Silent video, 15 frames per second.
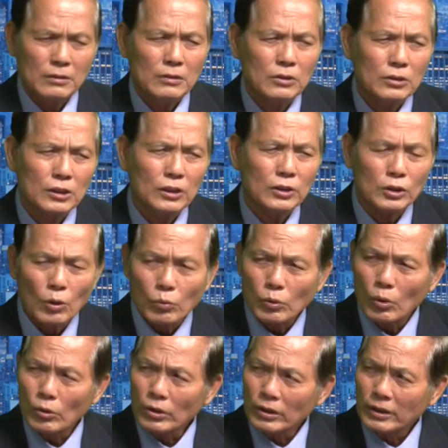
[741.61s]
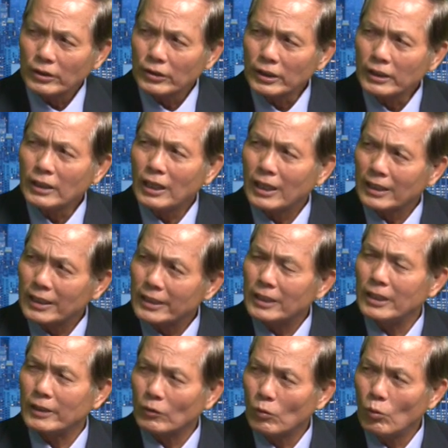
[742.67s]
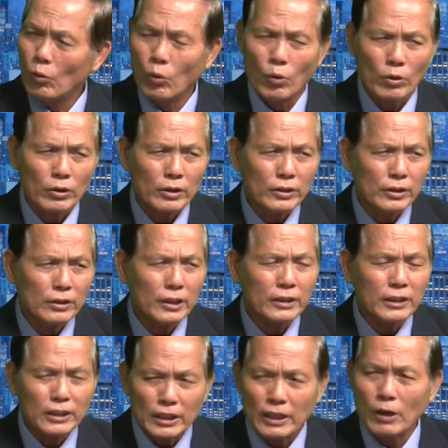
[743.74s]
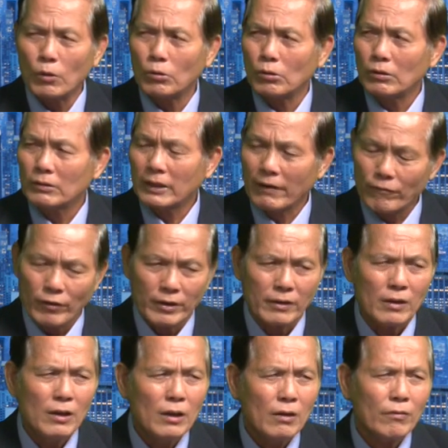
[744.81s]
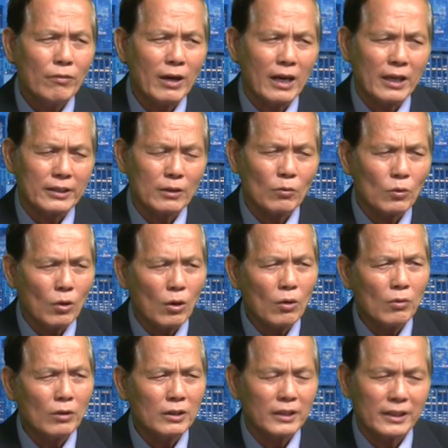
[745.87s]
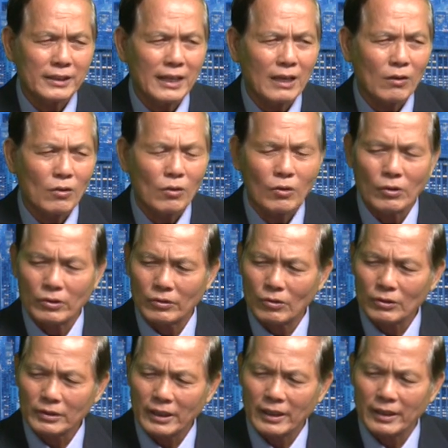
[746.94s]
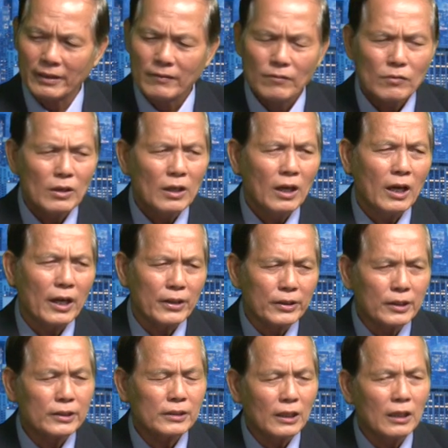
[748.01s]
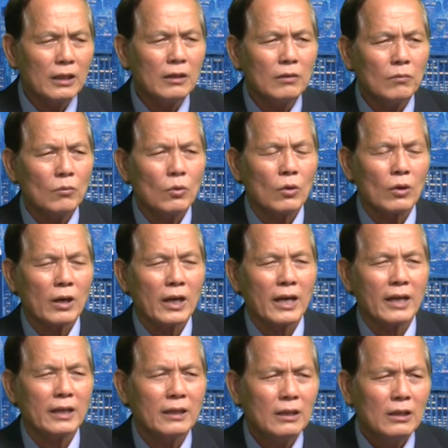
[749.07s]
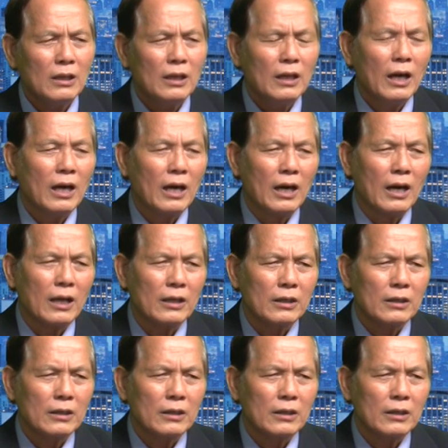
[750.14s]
sự chống đối rất là kịch liệt của rất nhiều thành phần và trong đó người ta còn có thể Ờ, đưa tới một cái ờ,